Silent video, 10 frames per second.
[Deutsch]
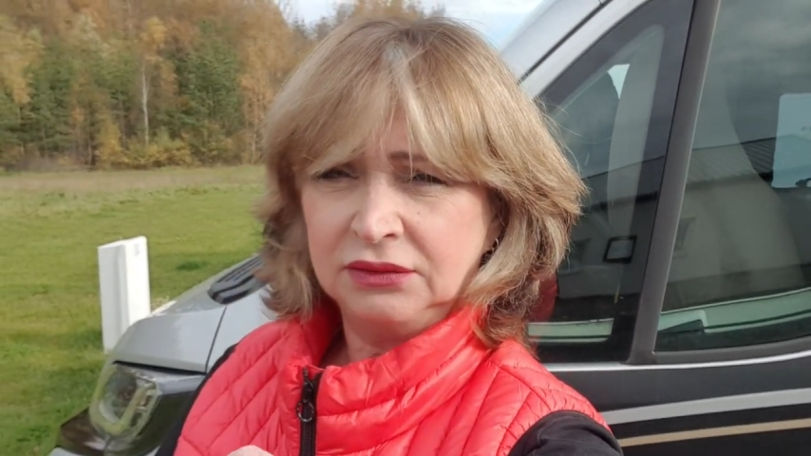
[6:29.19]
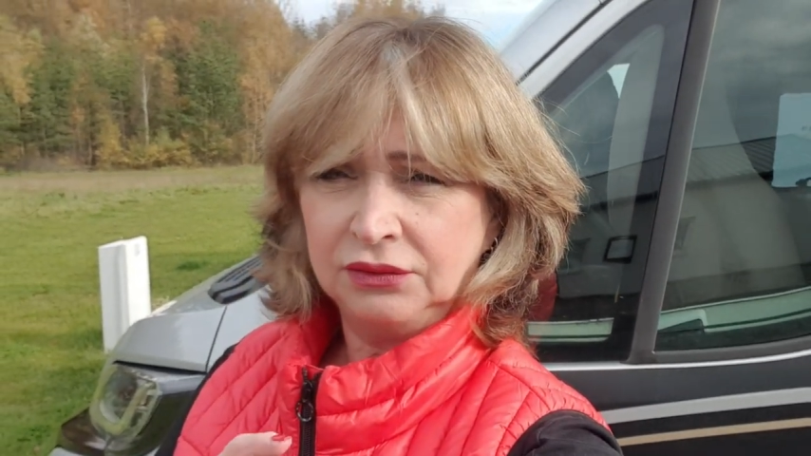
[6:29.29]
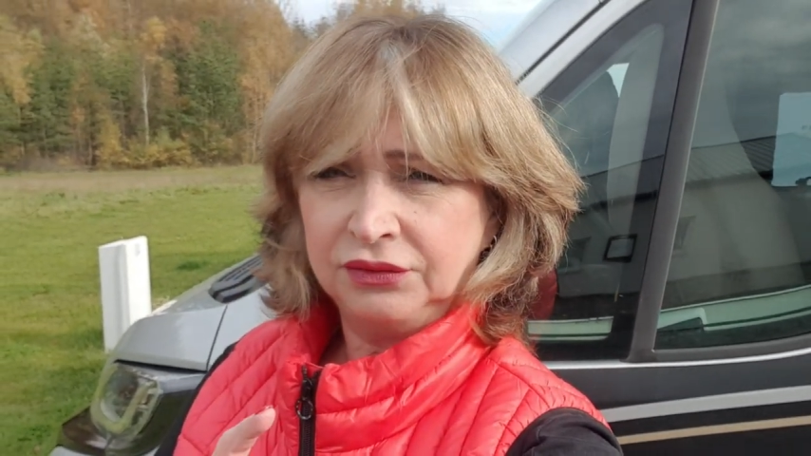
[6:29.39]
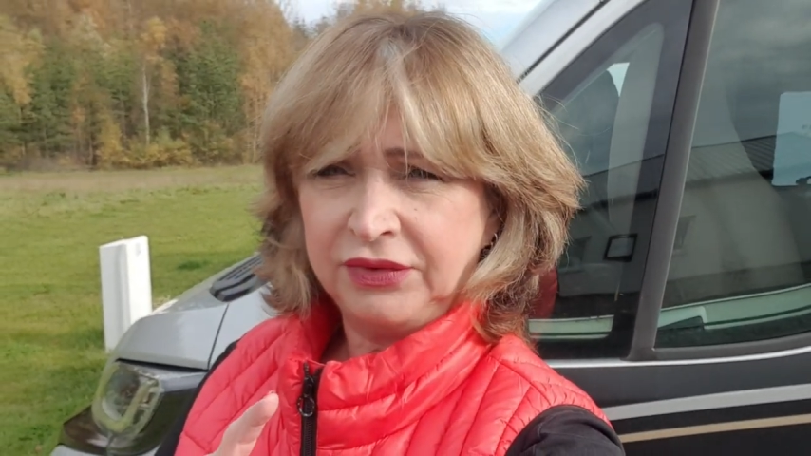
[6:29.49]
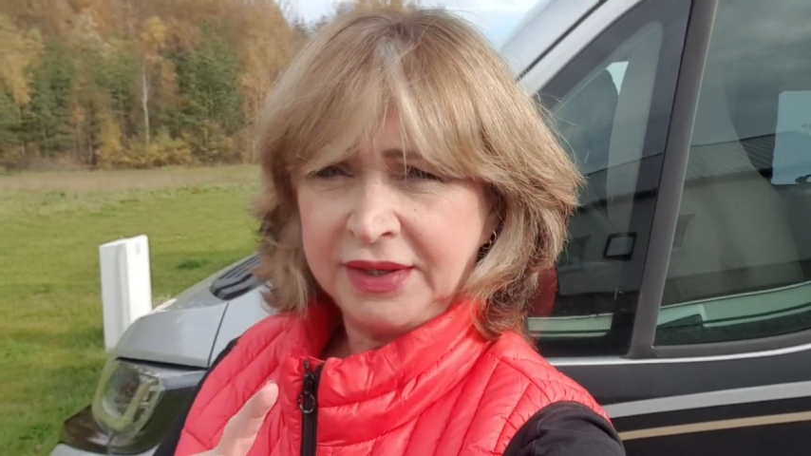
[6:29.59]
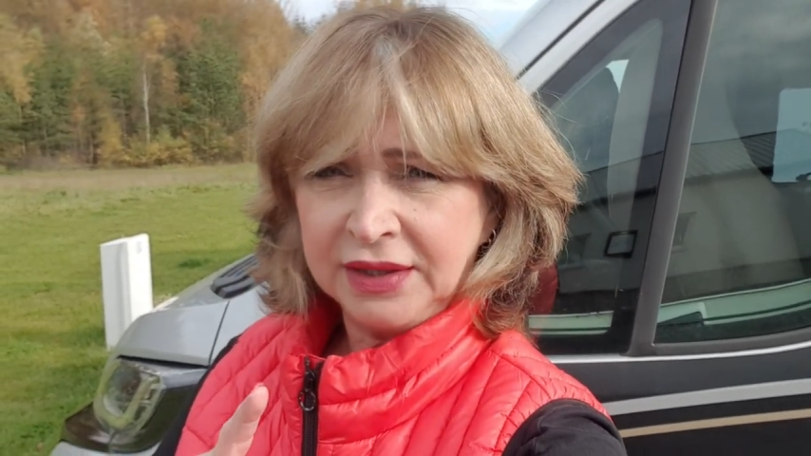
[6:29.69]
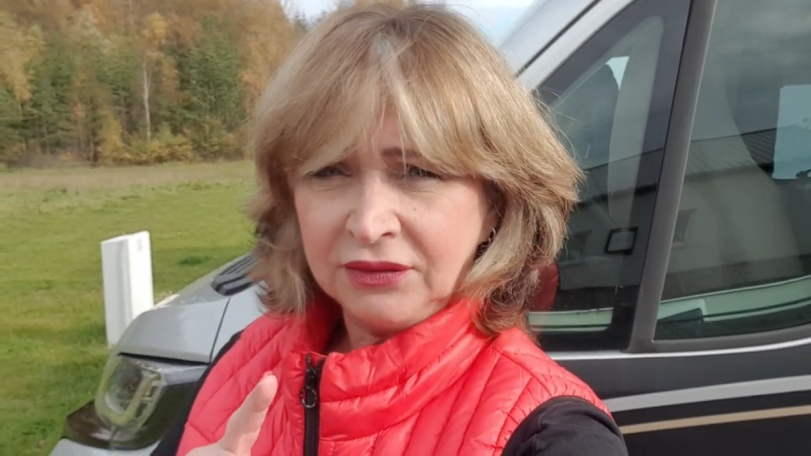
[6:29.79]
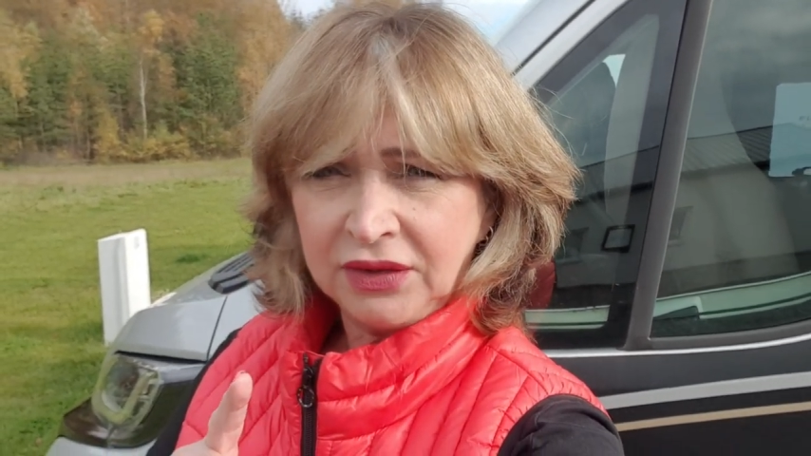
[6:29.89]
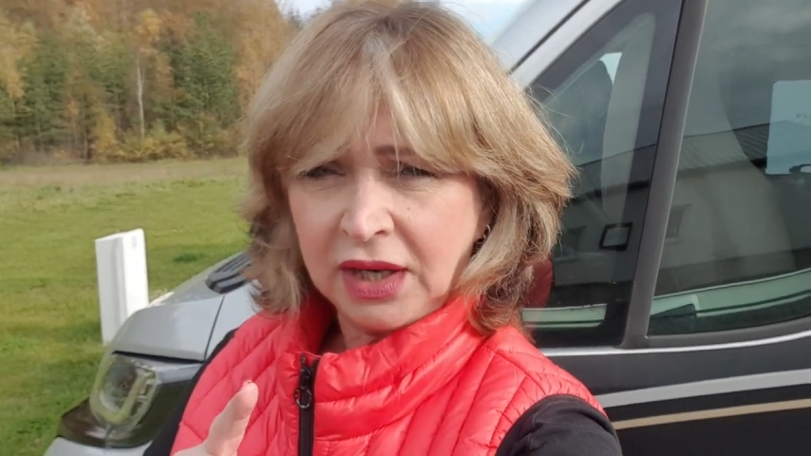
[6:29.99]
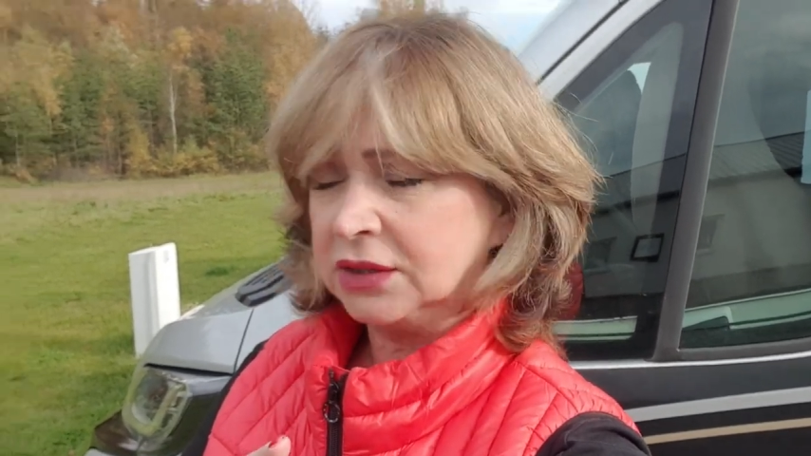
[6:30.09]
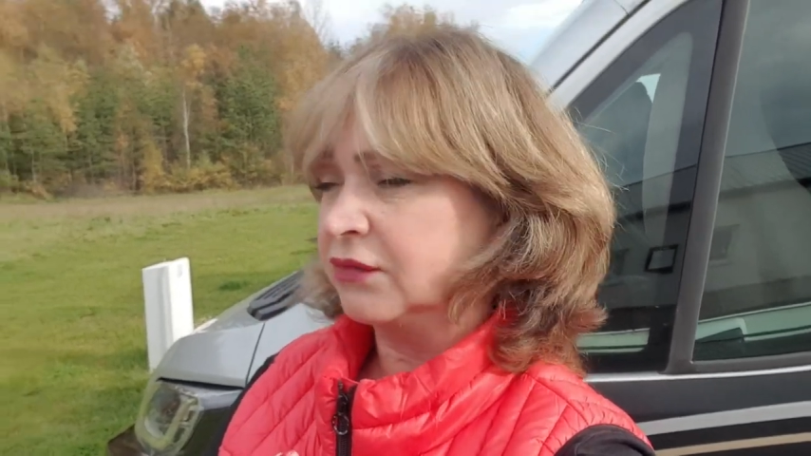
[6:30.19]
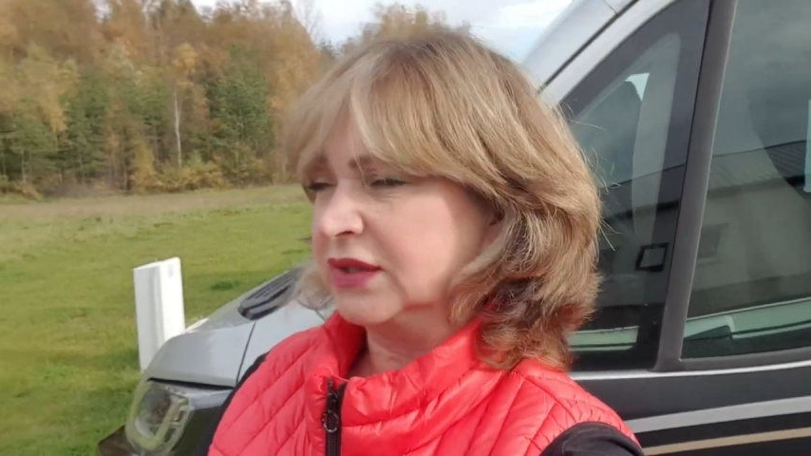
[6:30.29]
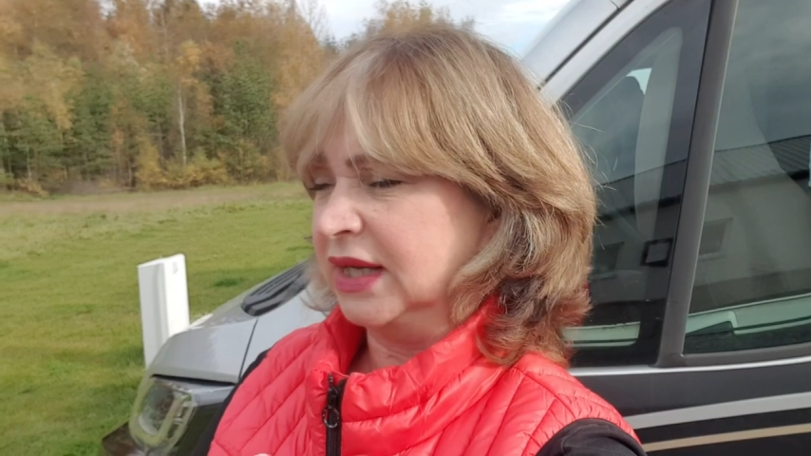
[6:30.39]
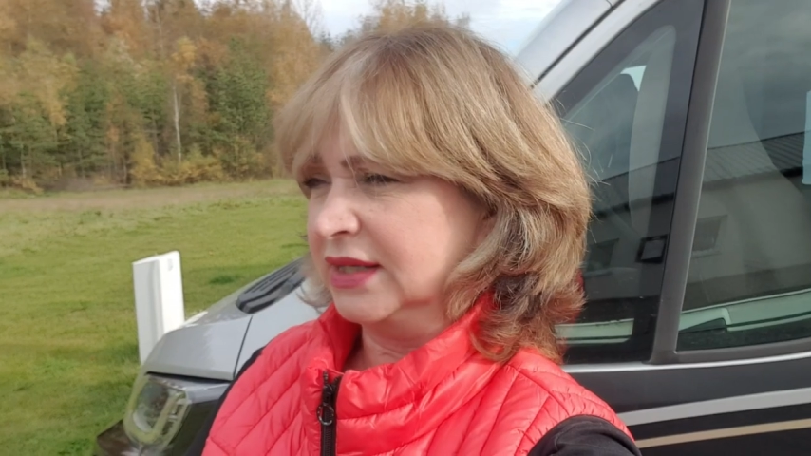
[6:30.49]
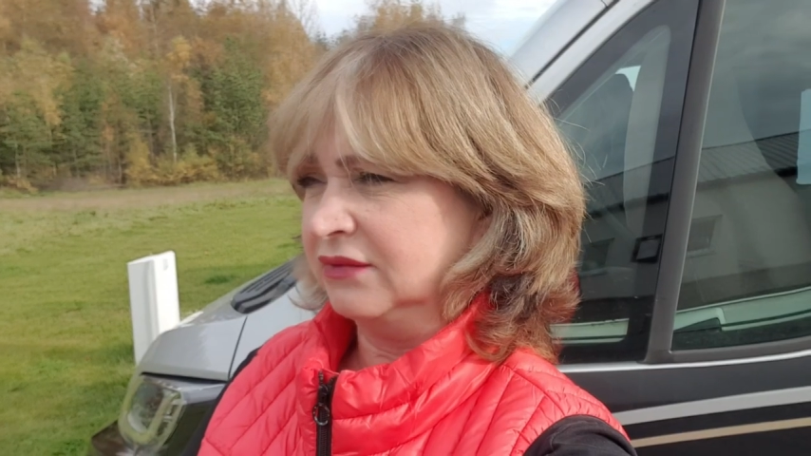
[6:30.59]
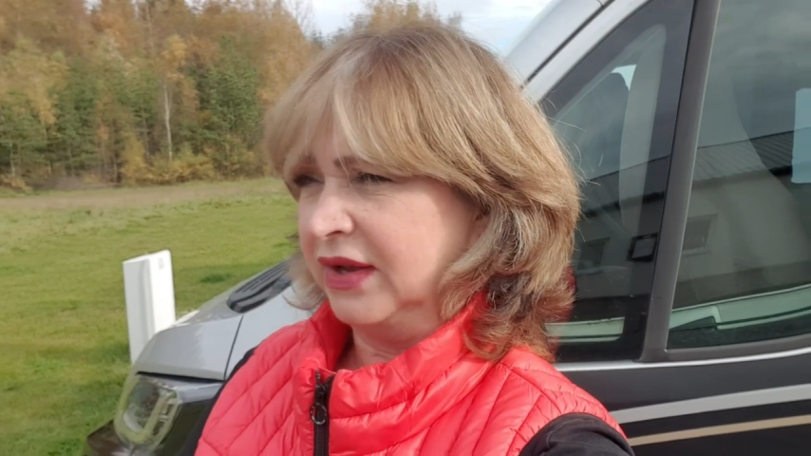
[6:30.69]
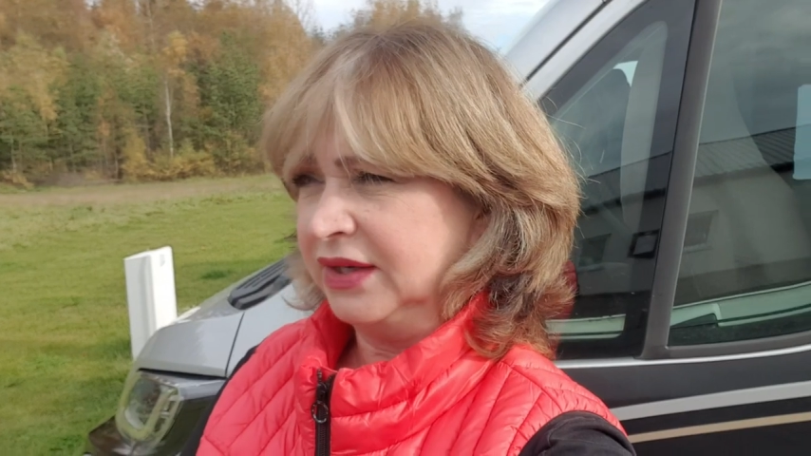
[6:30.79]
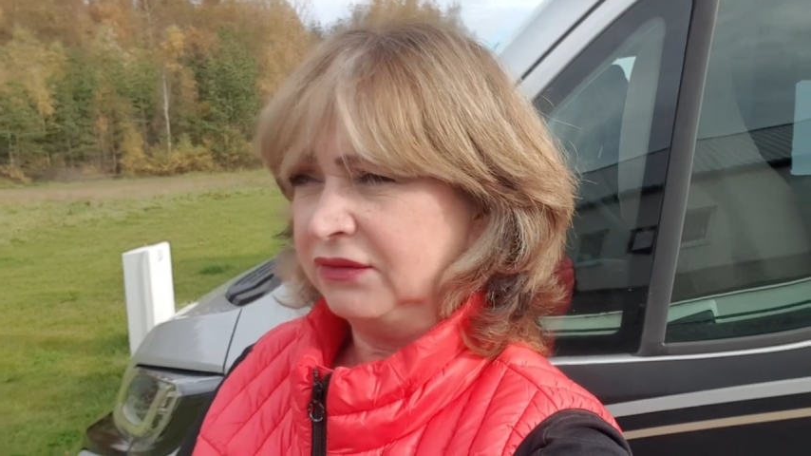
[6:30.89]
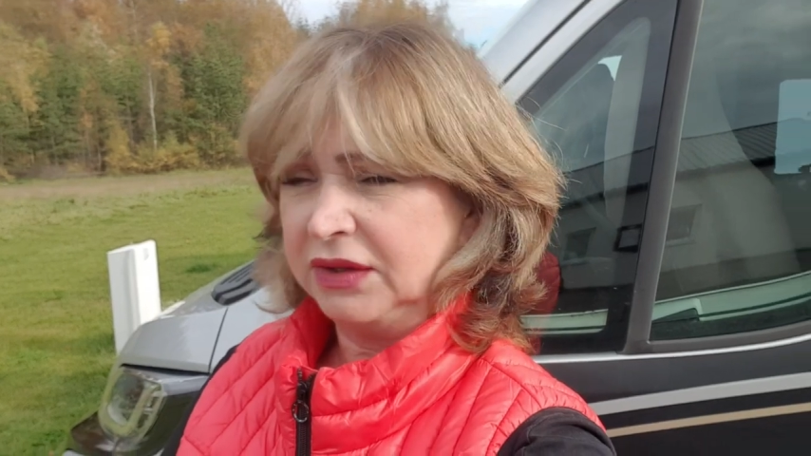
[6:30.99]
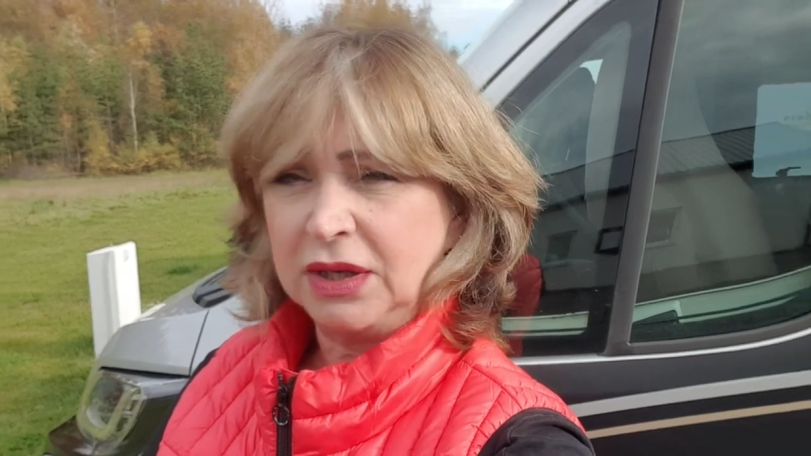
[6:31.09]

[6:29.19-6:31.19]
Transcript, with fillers: Wanderweg, also was heißt ein Wanderweg?